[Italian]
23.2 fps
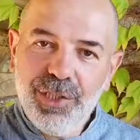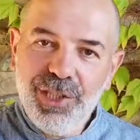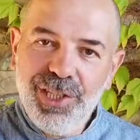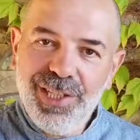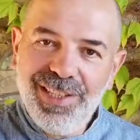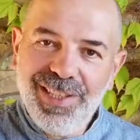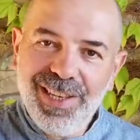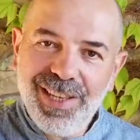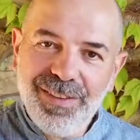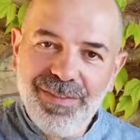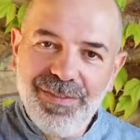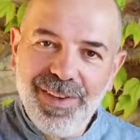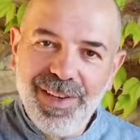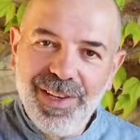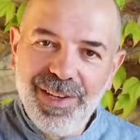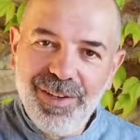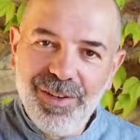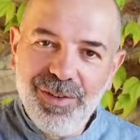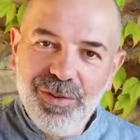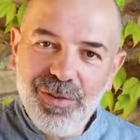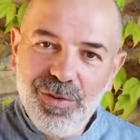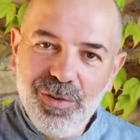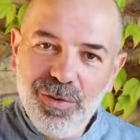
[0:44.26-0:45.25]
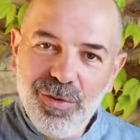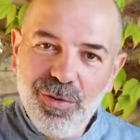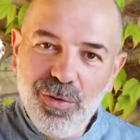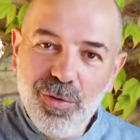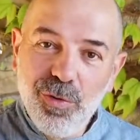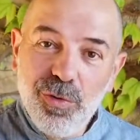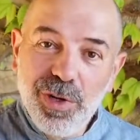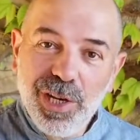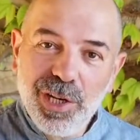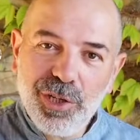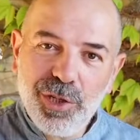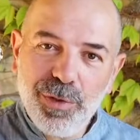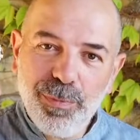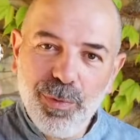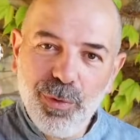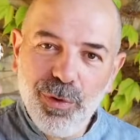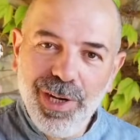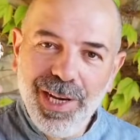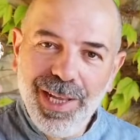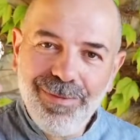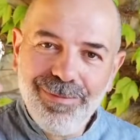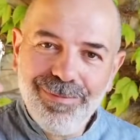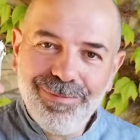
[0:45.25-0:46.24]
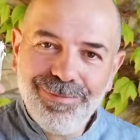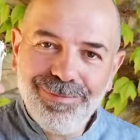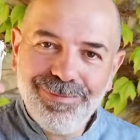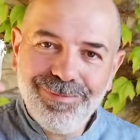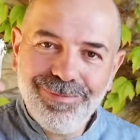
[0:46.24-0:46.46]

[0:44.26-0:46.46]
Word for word: Ci serve una cipolla,